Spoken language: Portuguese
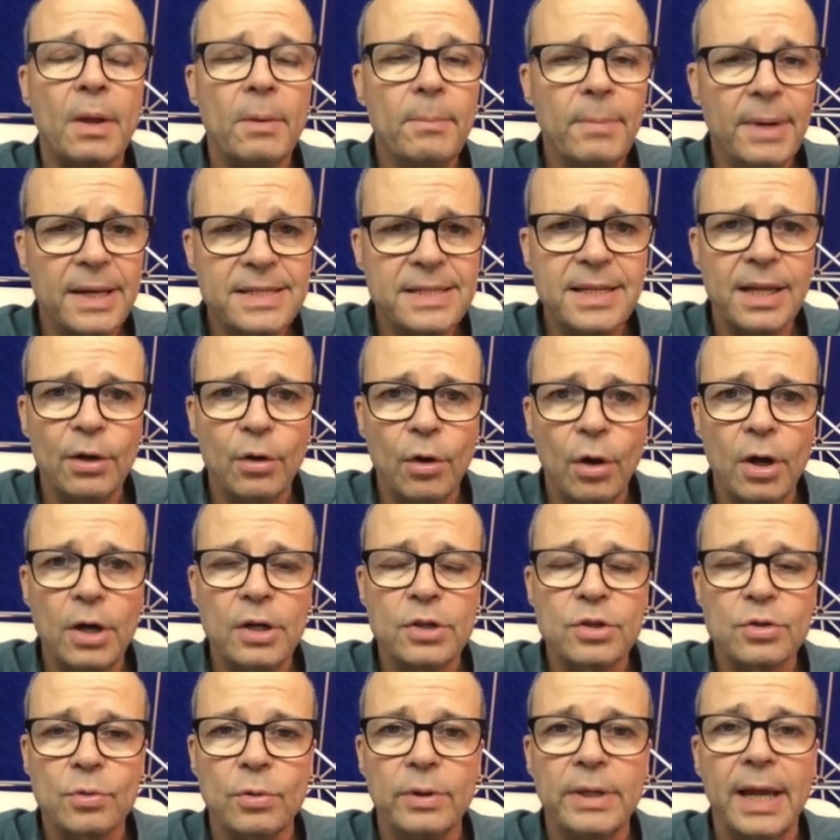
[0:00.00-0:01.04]
Mas é
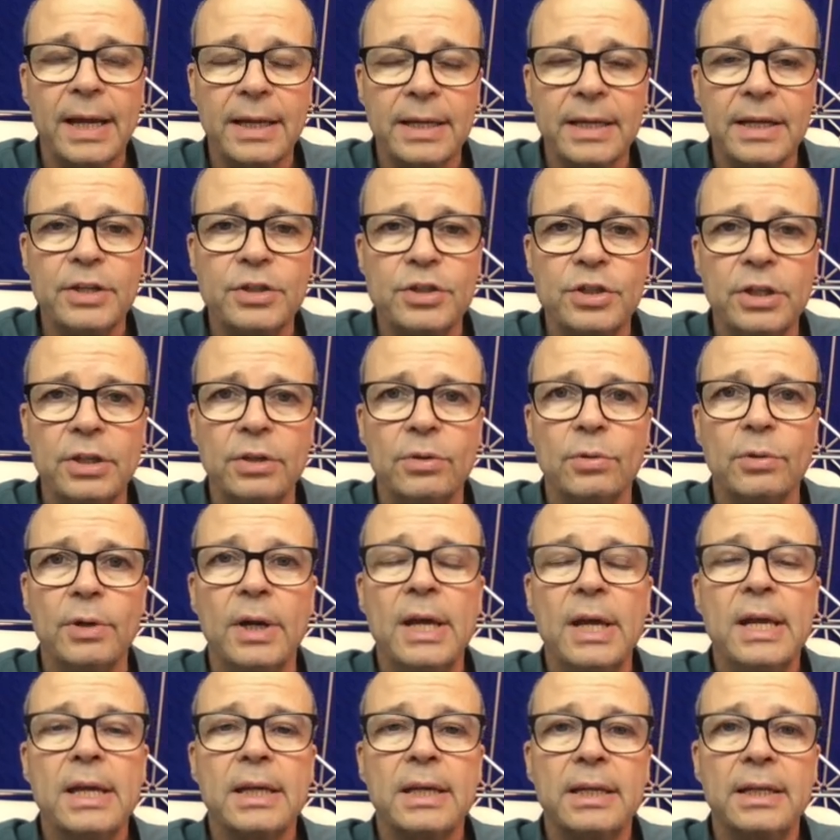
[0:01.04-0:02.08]
lógico e acredito
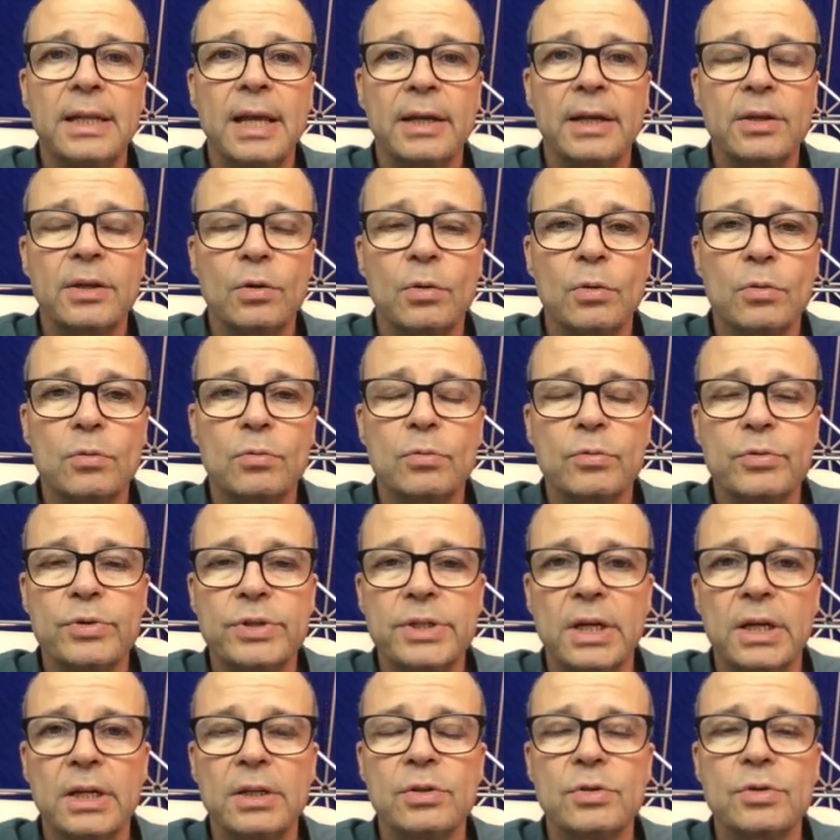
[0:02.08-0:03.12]
que daqui a
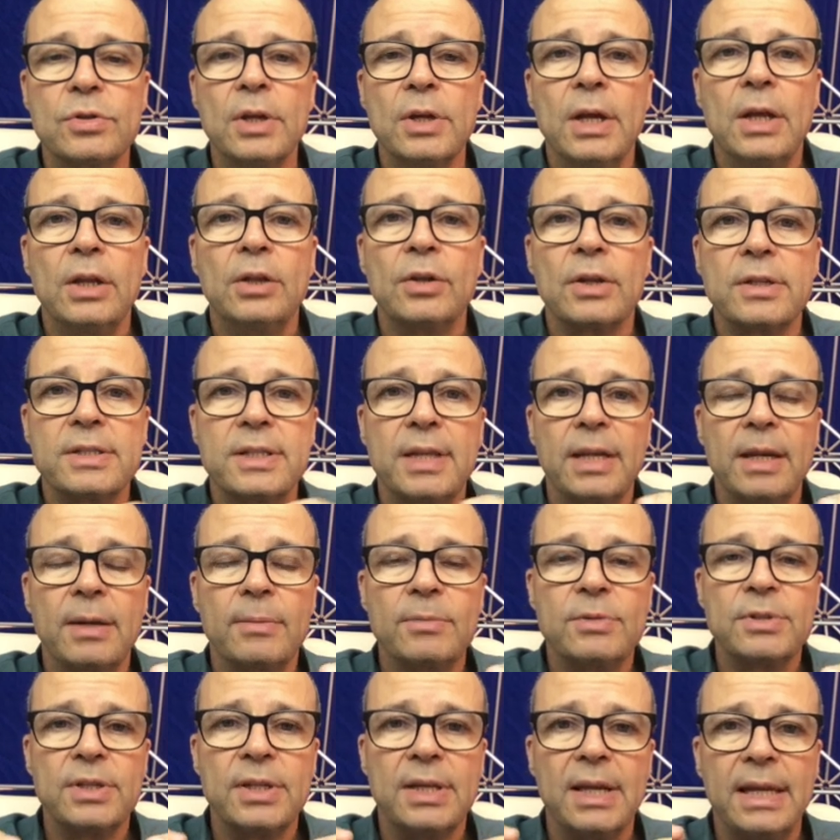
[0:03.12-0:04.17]
alguns anos nós
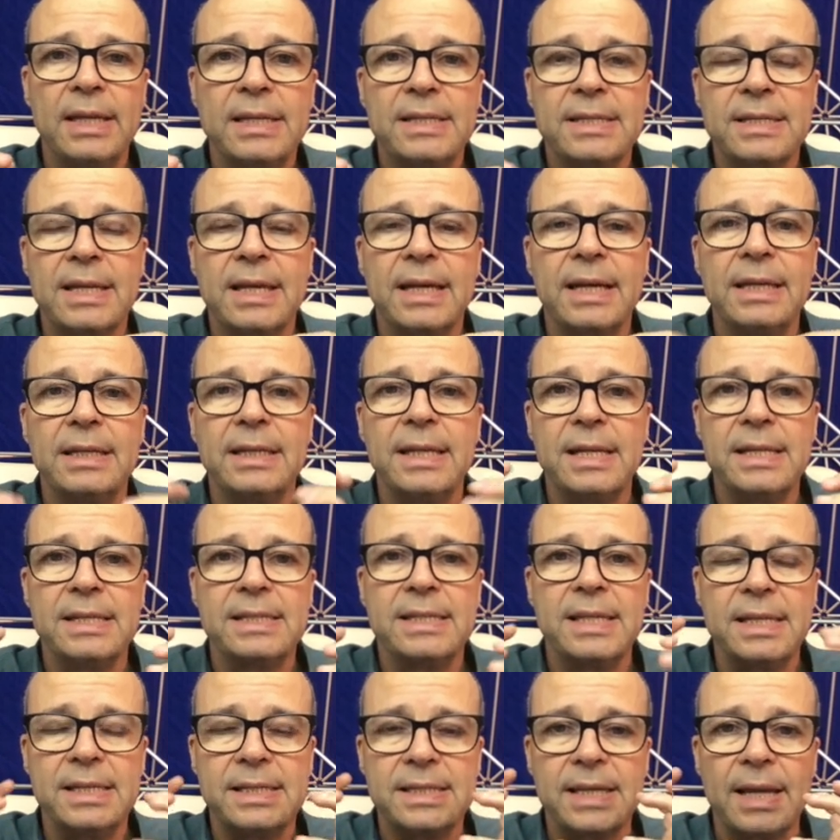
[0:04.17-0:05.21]
teremos
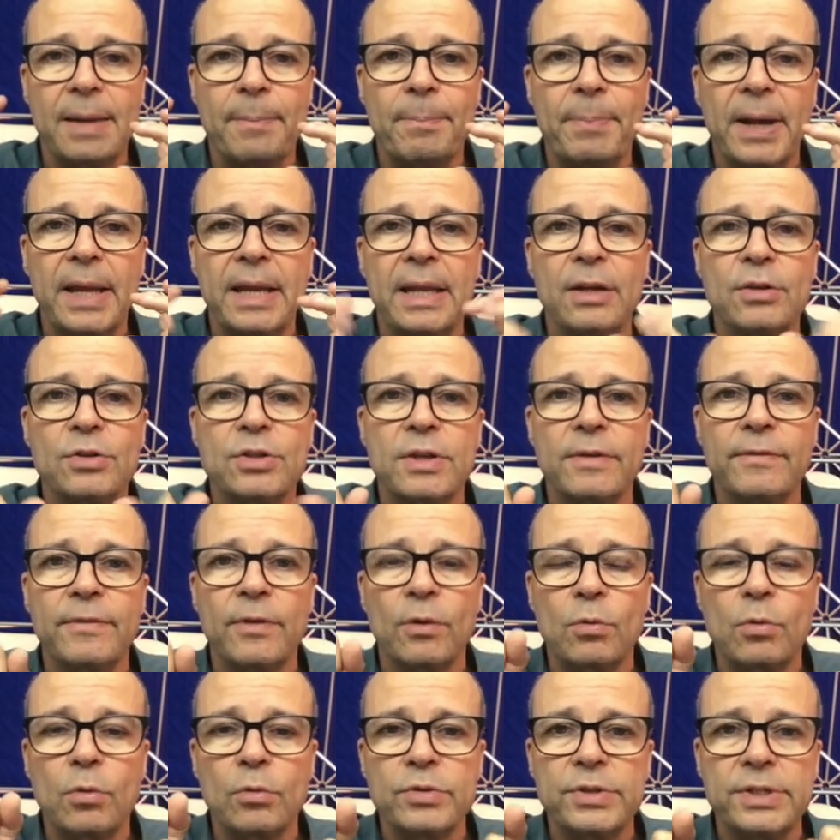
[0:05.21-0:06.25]
scanners, esses aparelhos que
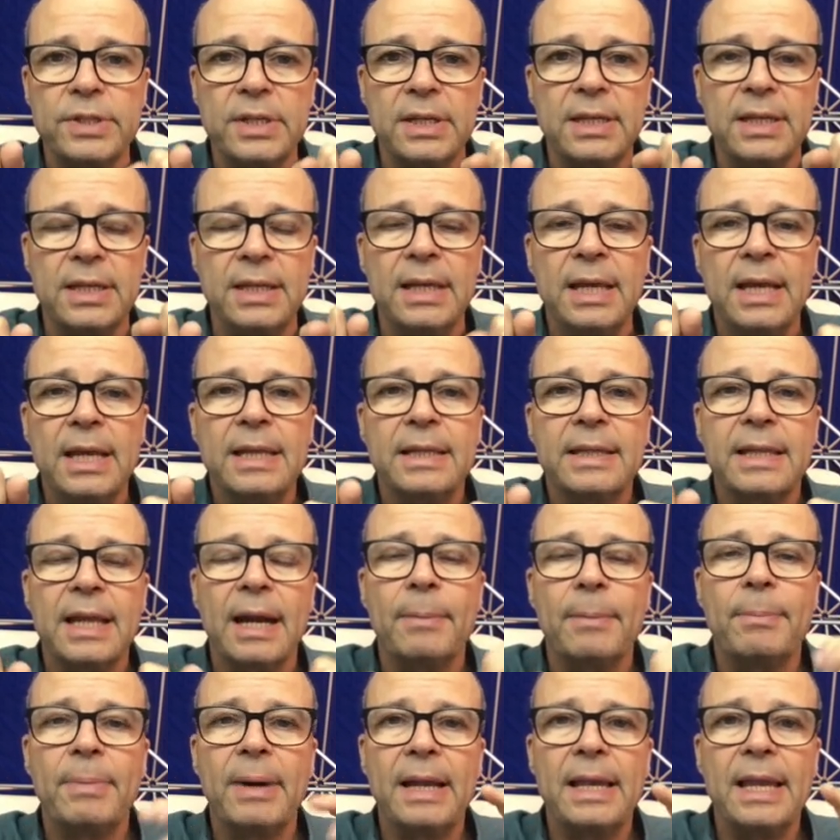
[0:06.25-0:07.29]
vão conseguir
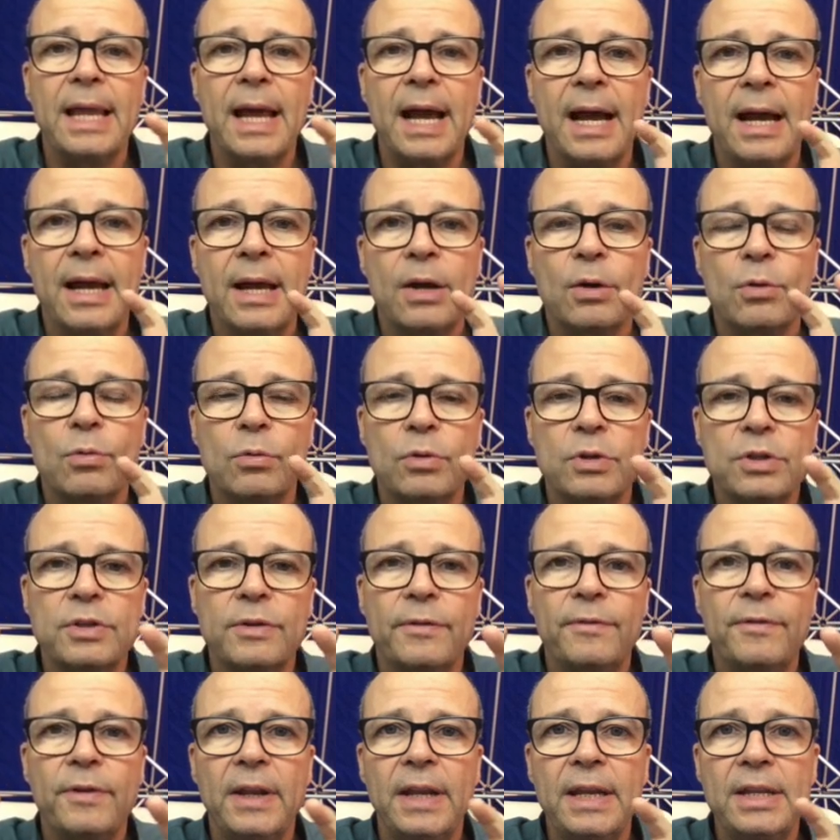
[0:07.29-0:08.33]
trabalhar com os
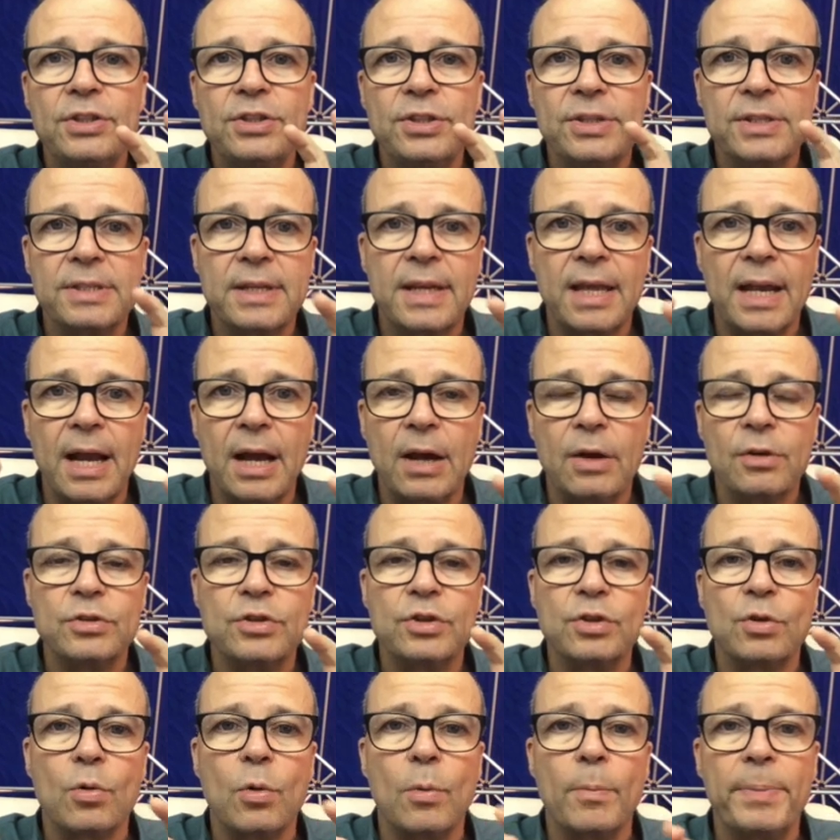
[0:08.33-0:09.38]
diferentes graus
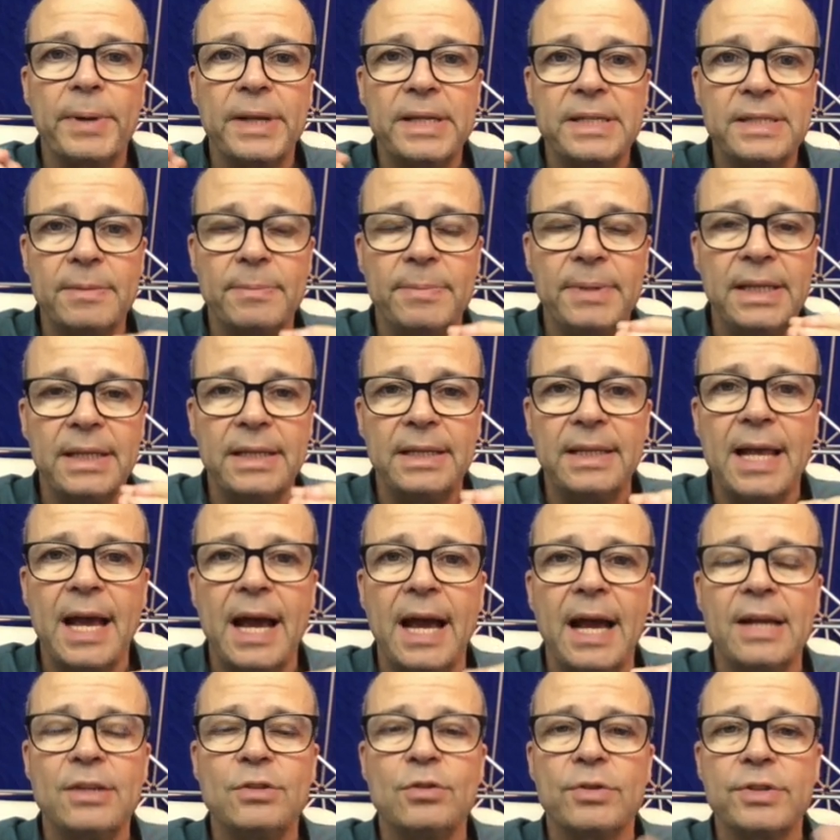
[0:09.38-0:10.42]
de
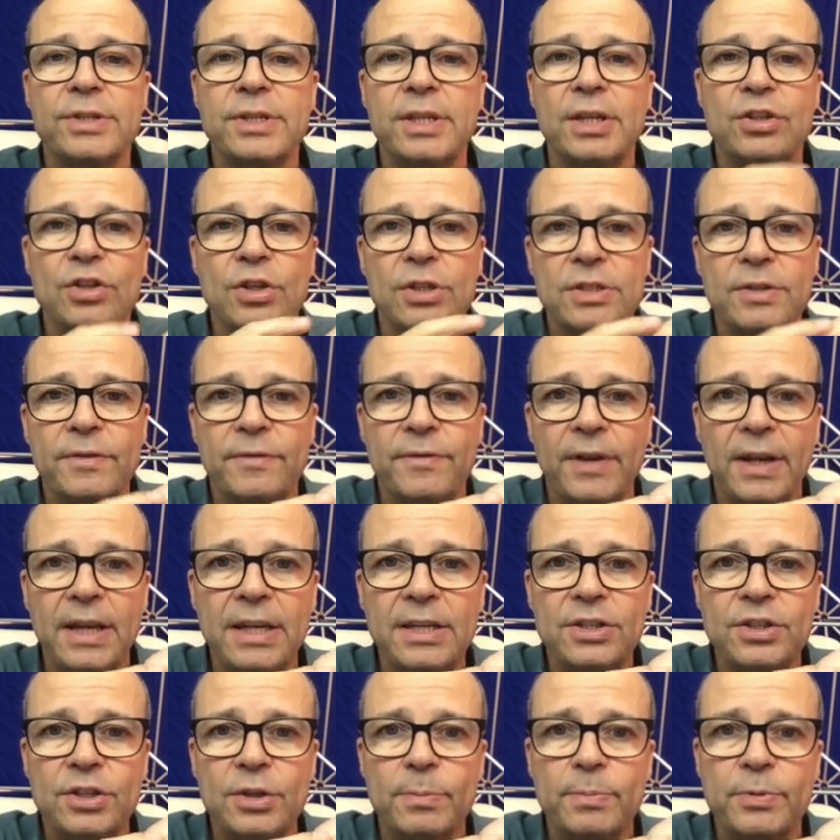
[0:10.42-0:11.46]
compressibilidade, ou seja, os
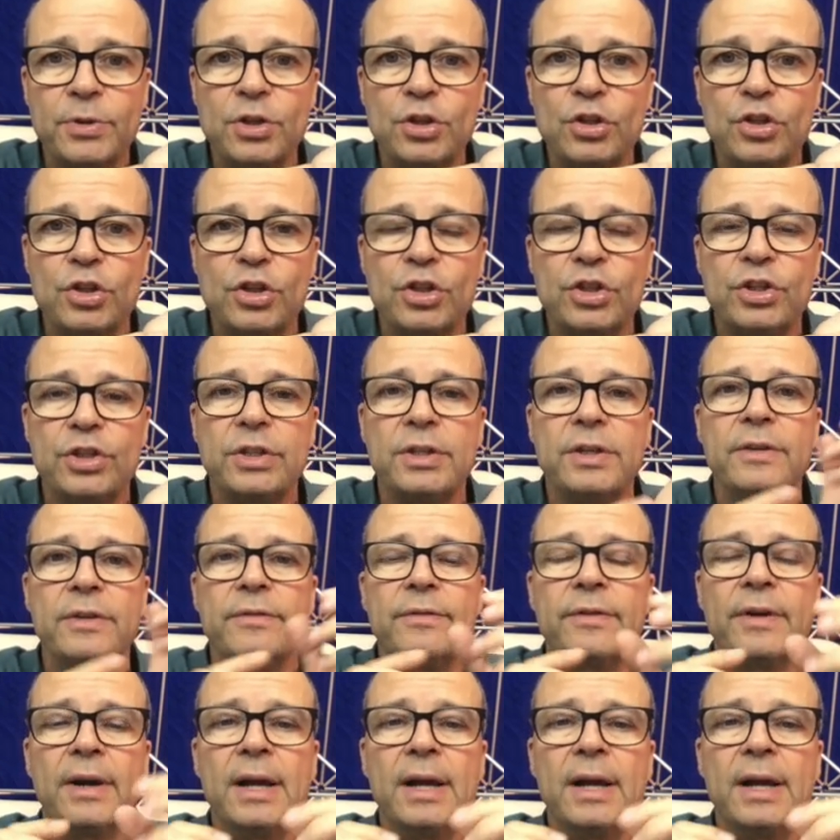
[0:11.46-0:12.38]
diferentes tipos de gengiva,